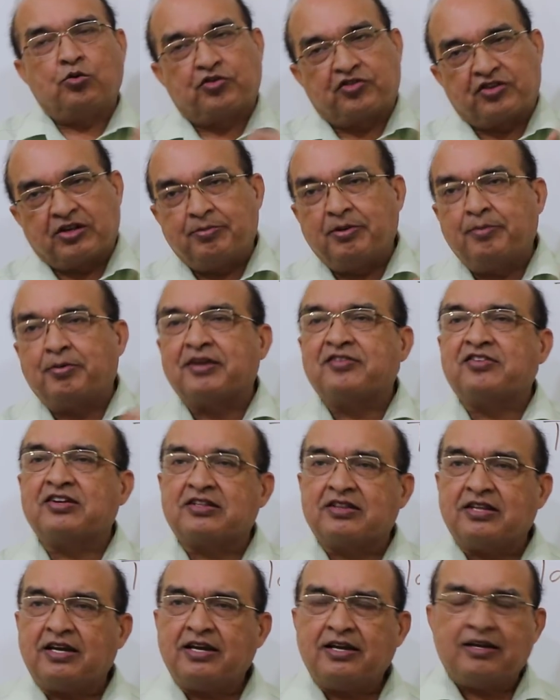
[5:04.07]
उससे भी बढ़
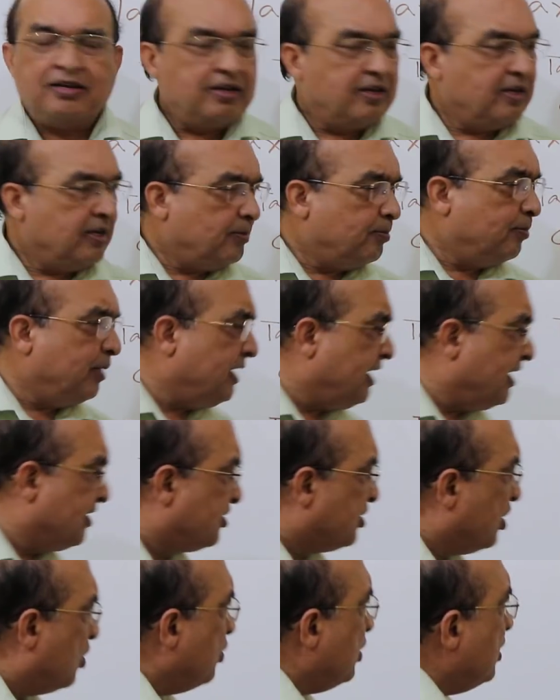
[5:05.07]
सकता है बल्कि
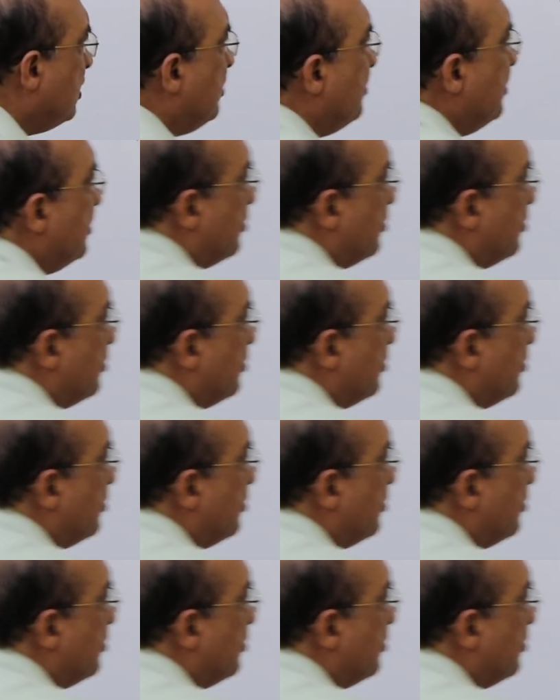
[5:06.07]
अच्छा होगा कि मैं